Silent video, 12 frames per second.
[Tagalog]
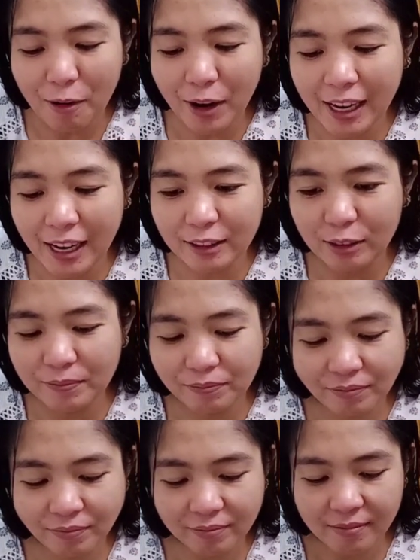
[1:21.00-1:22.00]
okay lang to.
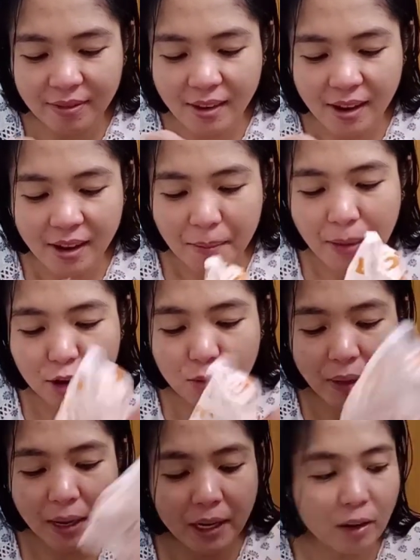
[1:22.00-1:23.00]
Meron
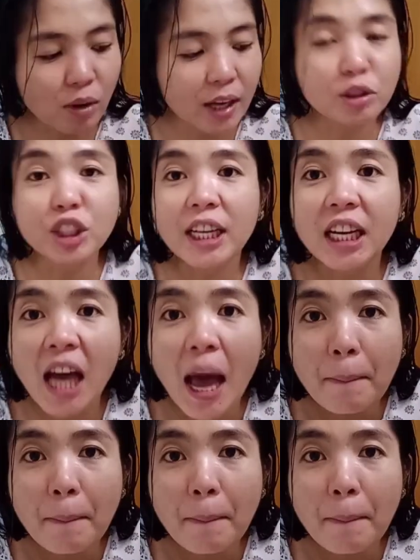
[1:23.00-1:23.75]
pa naman akong ano dyan eh.